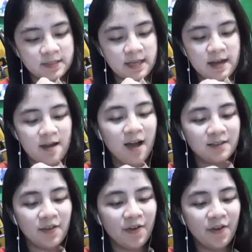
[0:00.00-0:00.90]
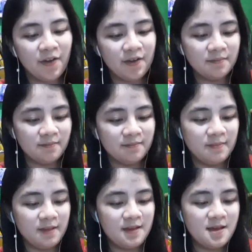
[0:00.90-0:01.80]
Buksan natin.
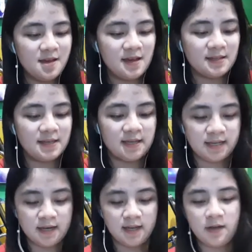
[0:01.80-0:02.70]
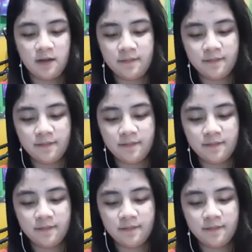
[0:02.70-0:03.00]
Oh, ah, excited na ko.